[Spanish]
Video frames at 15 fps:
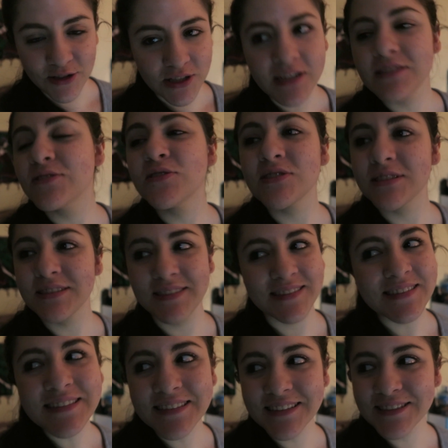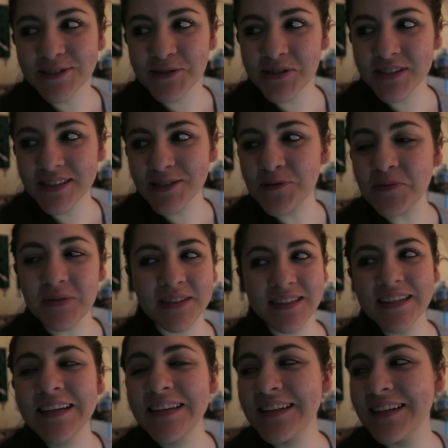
O sea, eso se, se escucha súper